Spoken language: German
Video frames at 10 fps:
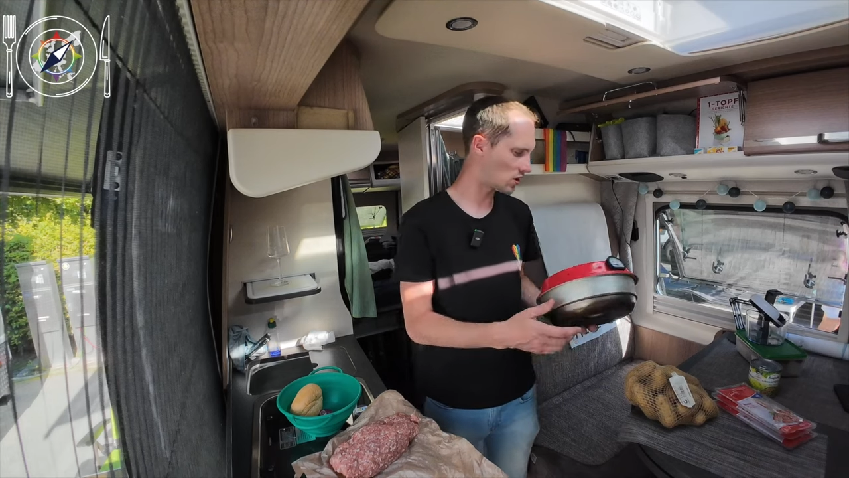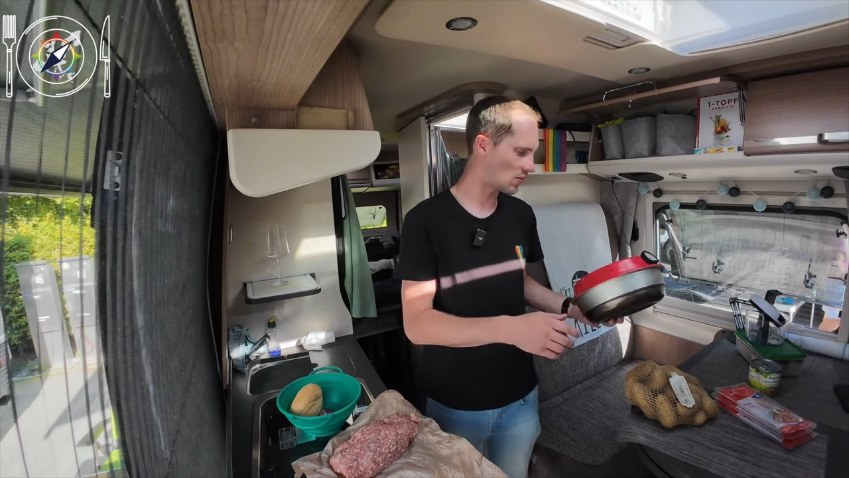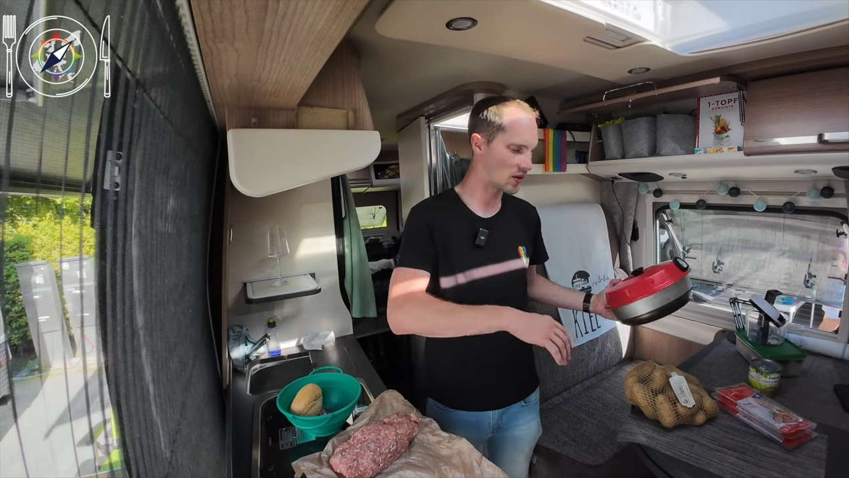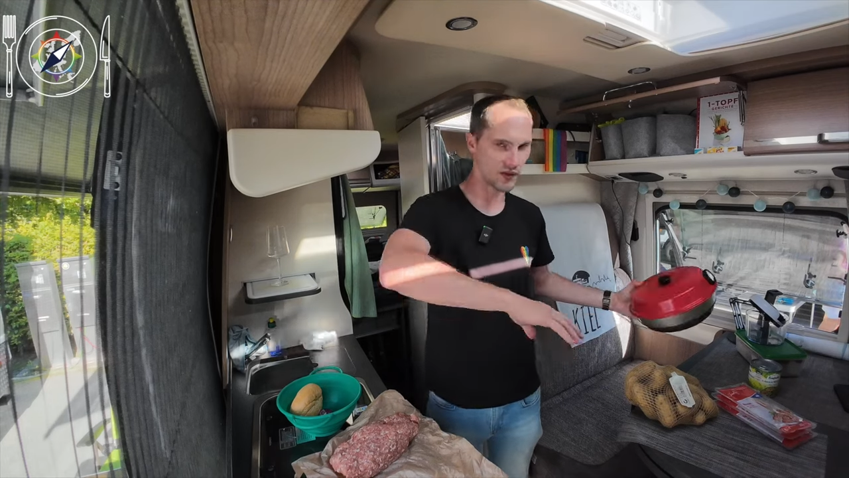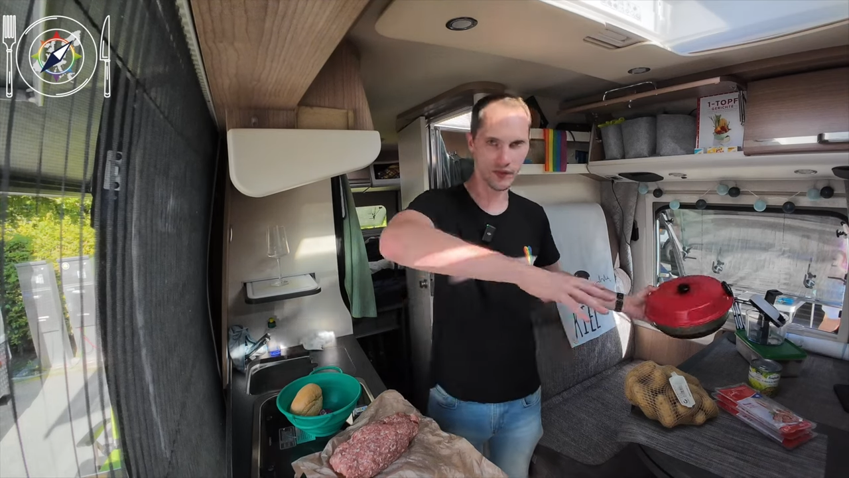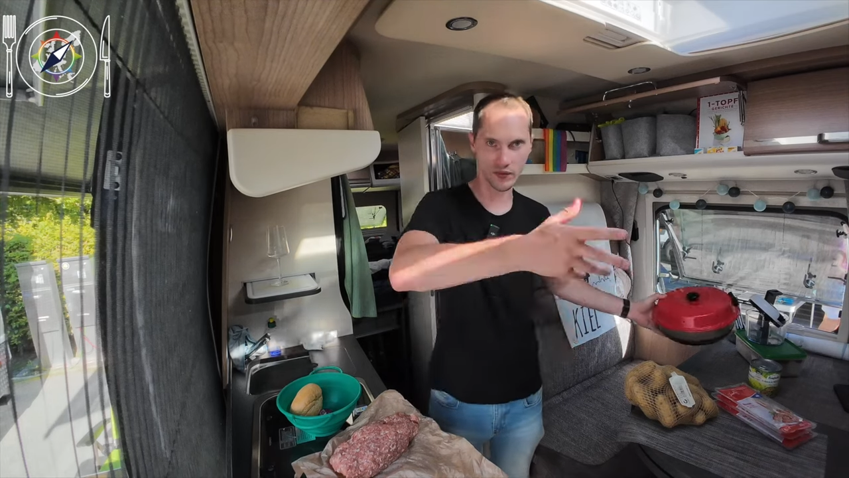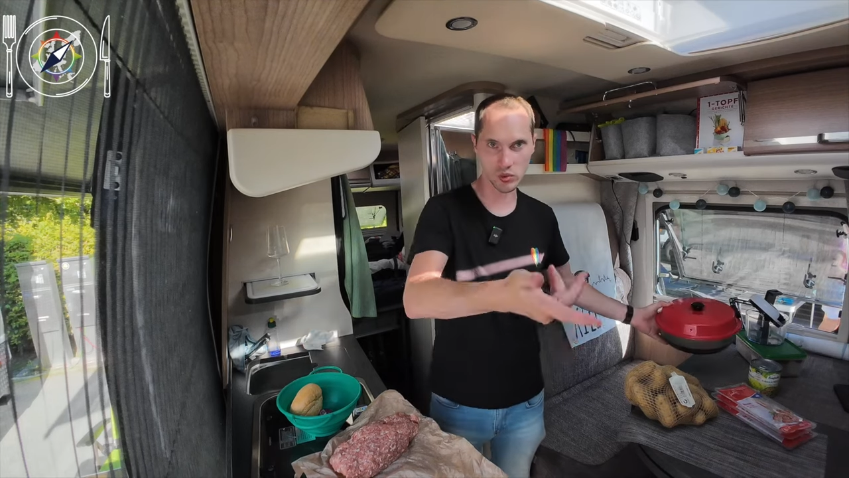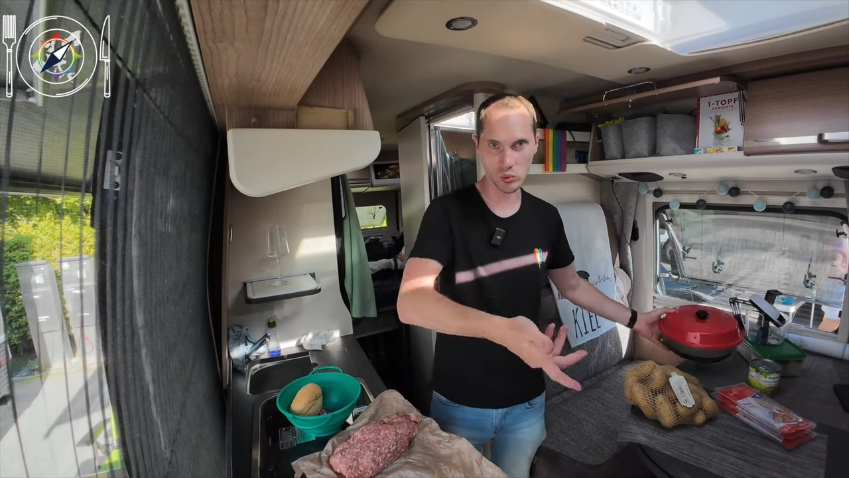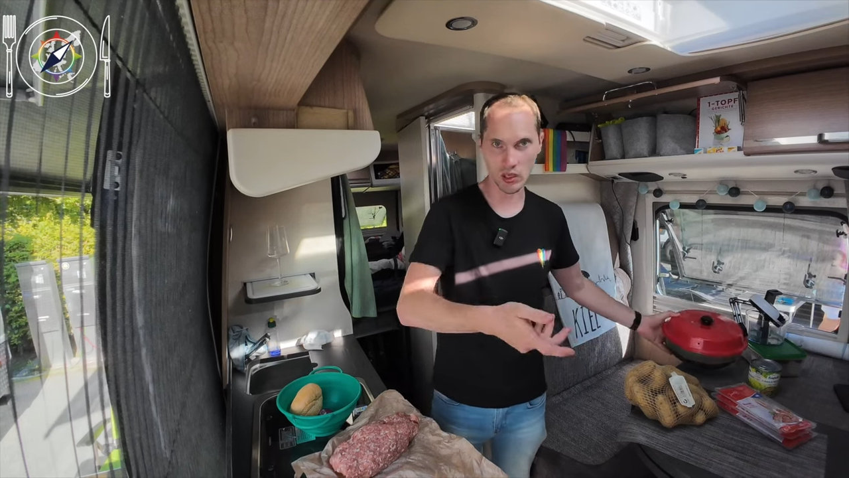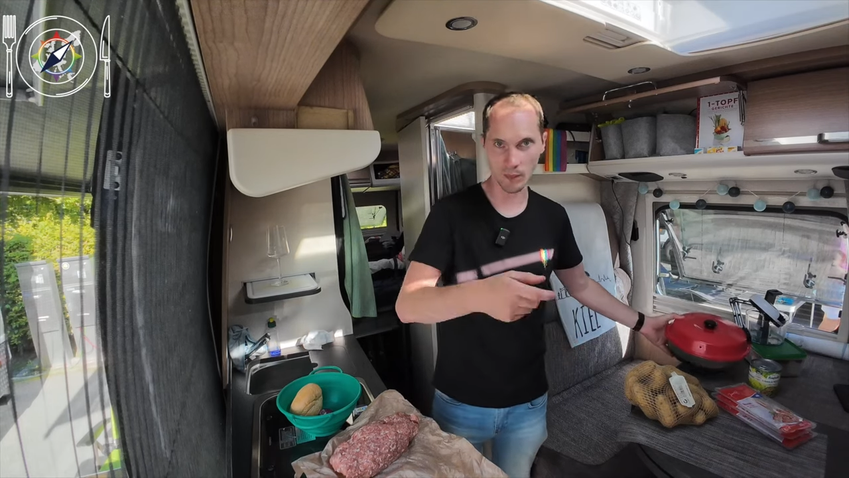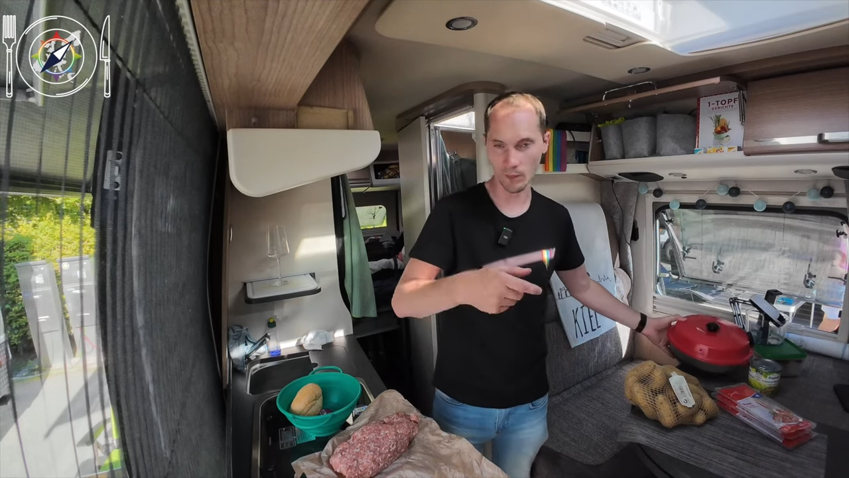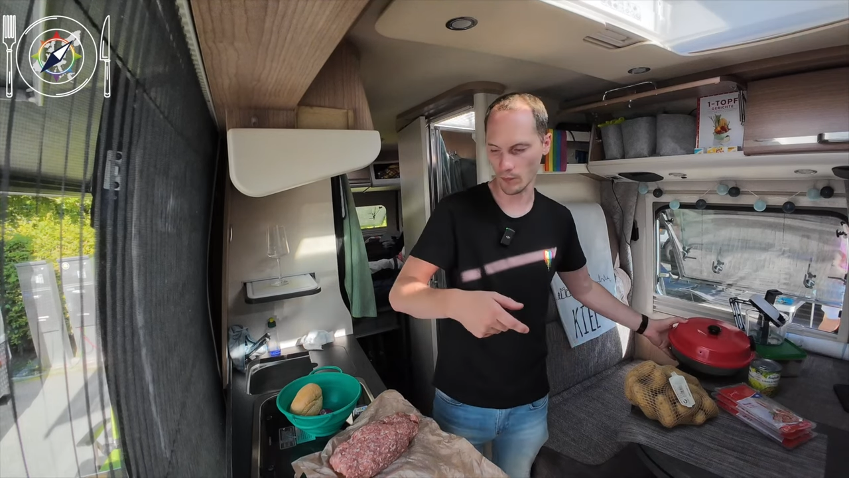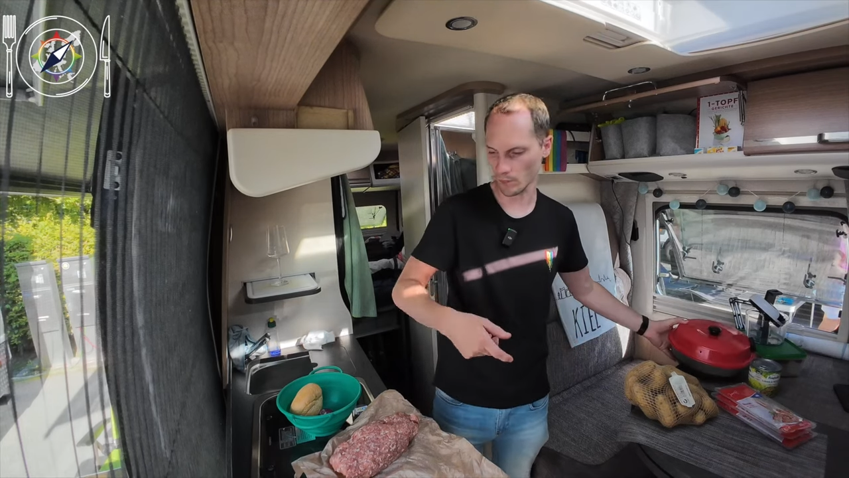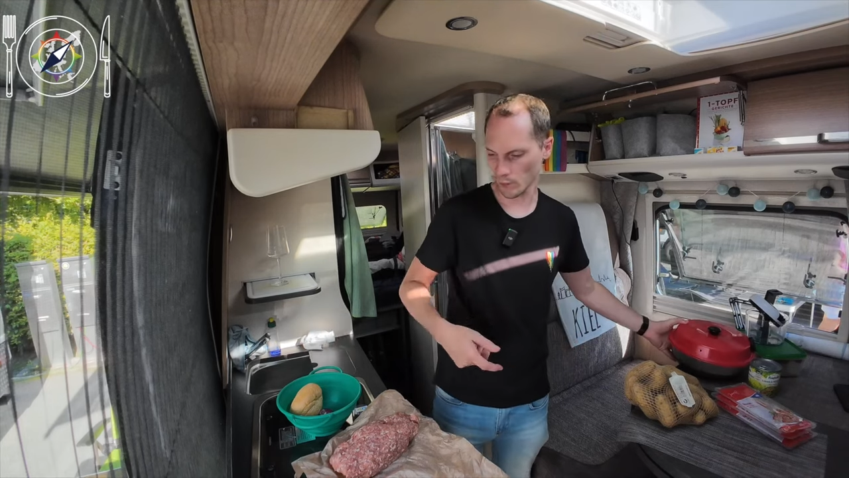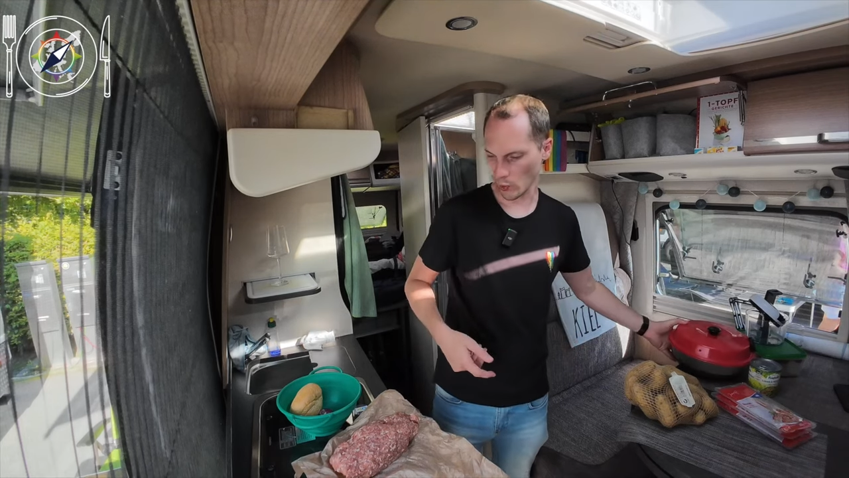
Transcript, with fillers: kann man das dann zuklappen